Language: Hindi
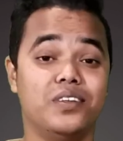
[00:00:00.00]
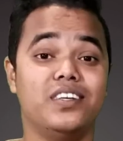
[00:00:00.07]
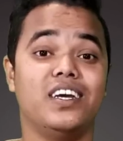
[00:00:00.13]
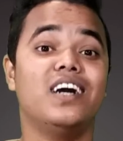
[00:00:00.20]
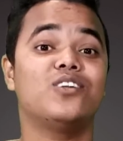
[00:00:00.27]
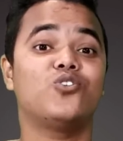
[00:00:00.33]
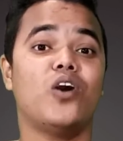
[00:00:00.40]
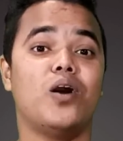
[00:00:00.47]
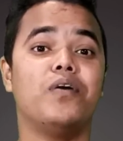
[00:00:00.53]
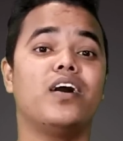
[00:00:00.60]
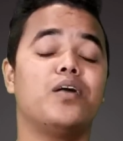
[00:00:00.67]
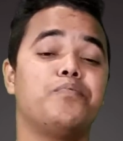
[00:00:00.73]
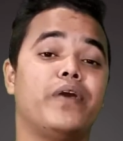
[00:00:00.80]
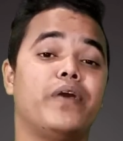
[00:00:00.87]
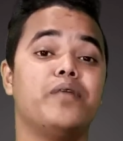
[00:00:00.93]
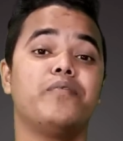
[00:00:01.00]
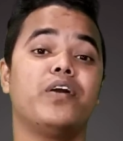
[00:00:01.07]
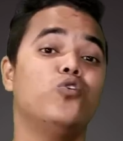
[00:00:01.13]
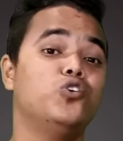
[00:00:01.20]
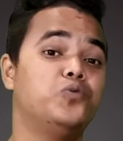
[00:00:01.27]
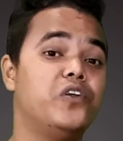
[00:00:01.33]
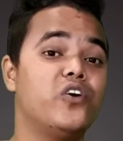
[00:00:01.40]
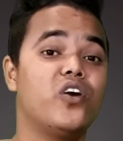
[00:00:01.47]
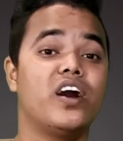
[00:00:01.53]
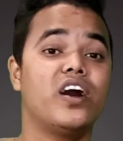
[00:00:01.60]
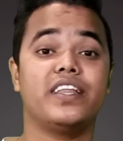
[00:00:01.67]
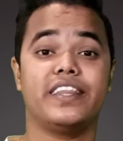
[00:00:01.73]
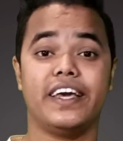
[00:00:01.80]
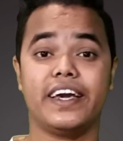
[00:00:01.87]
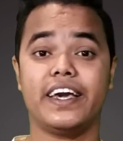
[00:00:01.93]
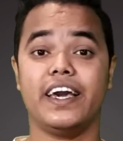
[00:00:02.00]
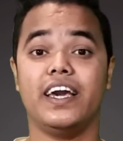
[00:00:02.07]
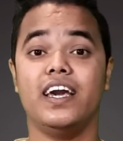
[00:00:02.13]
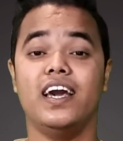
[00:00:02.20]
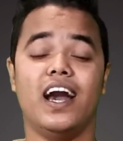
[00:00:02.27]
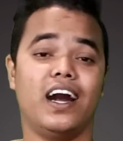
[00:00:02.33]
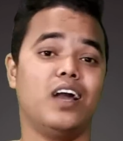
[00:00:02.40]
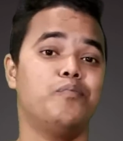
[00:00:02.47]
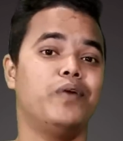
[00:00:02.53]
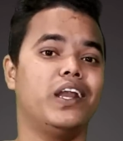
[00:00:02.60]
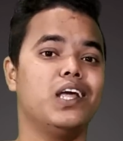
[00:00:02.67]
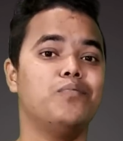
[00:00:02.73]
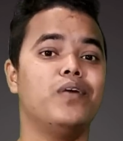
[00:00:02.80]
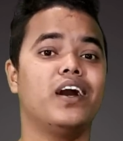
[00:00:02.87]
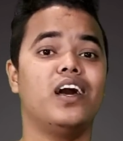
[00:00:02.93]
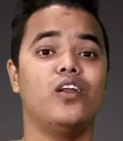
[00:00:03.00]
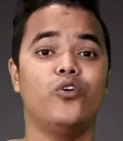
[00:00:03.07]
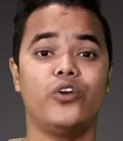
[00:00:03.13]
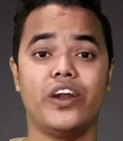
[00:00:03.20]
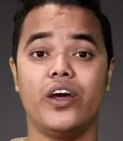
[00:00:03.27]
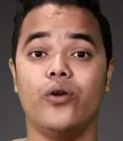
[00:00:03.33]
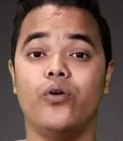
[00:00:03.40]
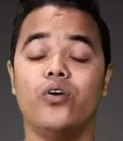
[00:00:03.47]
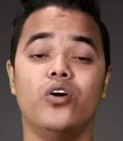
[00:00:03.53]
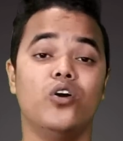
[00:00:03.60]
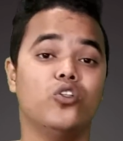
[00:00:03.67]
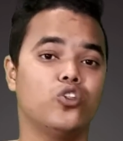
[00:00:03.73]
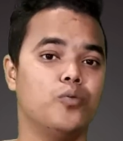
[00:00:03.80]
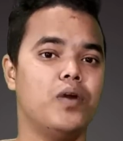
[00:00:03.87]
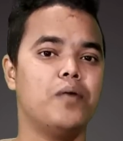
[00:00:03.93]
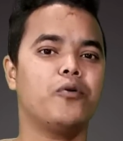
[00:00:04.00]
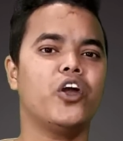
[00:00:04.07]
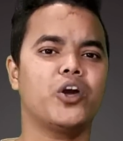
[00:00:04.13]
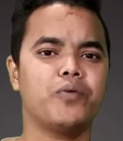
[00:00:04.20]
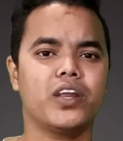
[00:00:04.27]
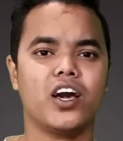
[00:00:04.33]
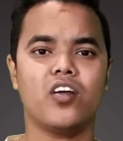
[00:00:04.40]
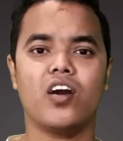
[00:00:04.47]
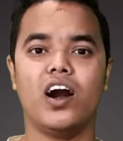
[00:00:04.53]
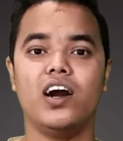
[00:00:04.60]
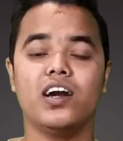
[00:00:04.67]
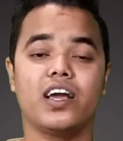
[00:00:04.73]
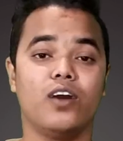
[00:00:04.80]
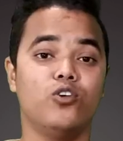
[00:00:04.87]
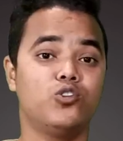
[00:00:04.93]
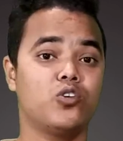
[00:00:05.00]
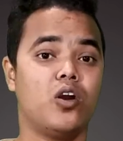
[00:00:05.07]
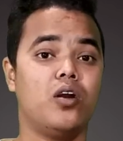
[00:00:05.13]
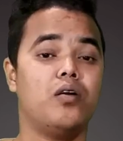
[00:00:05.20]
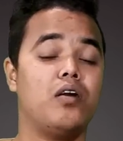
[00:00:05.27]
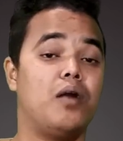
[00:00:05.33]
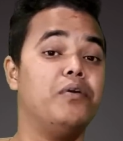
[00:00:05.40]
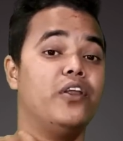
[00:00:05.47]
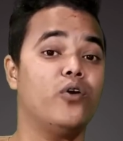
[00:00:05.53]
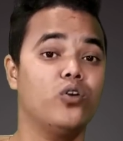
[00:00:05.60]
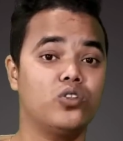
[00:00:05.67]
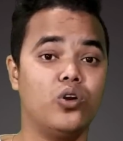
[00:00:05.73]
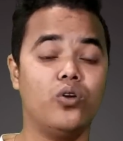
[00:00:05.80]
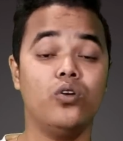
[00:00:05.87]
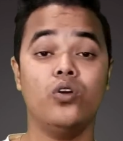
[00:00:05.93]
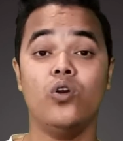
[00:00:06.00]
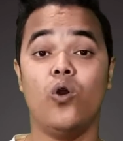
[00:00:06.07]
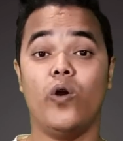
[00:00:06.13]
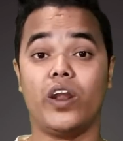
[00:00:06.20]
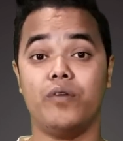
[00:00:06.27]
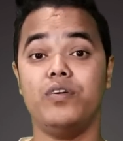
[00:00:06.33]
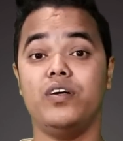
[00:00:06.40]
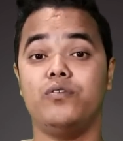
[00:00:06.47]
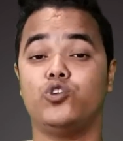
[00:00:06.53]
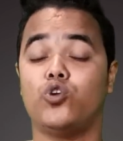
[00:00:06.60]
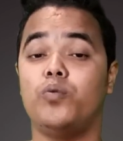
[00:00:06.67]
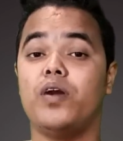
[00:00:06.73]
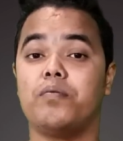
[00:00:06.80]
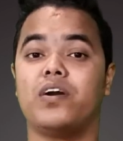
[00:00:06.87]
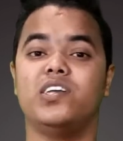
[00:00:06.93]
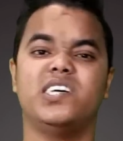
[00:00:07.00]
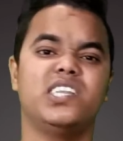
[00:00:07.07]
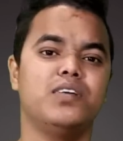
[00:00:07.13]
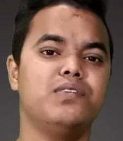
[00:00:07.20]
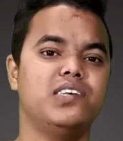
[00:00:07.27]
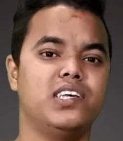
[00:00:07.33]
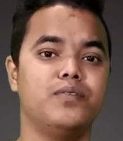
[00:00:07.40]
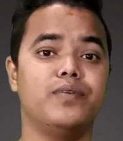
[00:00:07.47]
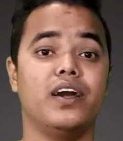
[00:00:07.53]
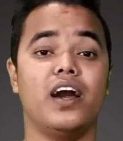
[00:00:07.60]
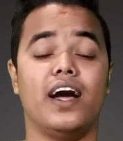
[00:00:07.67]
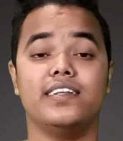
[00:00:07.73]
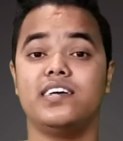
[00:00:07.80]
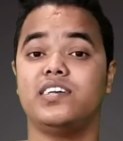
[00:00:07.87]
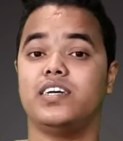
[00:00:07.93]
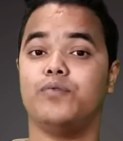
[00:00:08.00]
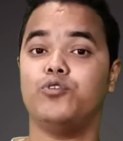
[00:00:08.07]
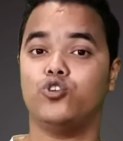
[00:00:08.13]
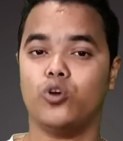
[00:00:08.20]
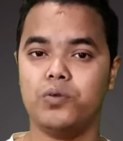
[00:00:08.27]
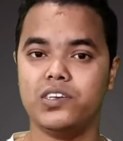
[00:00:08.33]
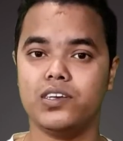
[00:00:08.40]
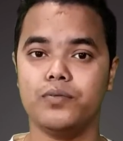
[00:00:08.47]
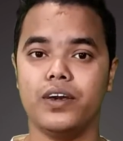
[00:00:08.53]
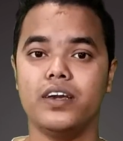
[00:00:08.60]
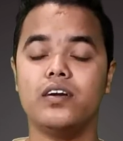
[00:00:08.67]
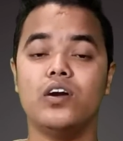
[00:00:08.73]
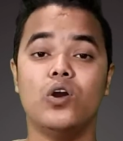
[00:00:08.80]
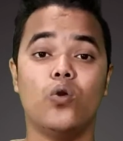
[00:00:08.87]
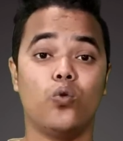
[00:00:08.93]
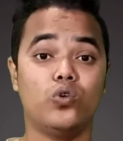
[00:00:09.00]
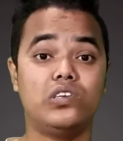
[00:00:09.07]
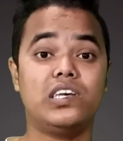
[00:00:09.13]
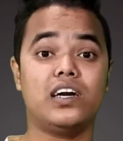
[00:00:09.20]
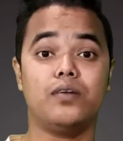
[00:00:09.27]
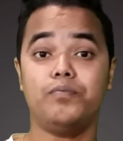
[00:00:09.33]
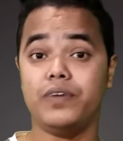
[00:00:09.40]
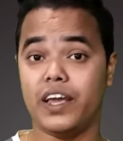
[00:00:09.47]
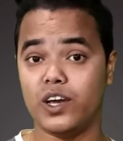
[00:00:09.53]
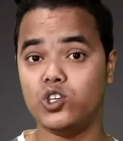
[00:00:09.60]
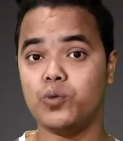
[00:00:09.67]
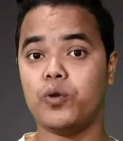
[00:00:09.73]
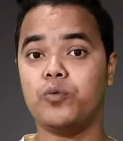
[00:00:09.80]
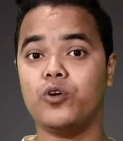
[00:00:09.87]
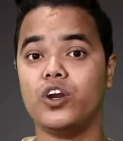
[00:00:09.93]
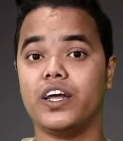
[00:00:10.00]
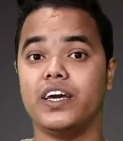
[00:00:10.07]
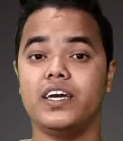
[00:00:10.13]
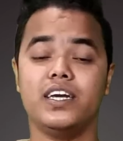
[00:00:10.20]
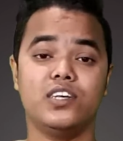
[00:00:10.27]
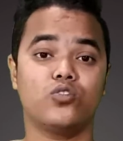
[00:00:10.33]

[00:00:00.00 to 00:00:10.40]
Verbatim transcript: जी हाँ तो आप अगर पेटीएम के उस वीडियो को अगर देख के अगर पेटीएम में अगर लूट रहे हो तो मैं आपको रिकमेंड करूँगा कि उसको अभी रोक दो और अभी जो भी आपका जितने भी सिम है अदर्स जो भी सिम है उससे आप ये जो प्रोमो कोड है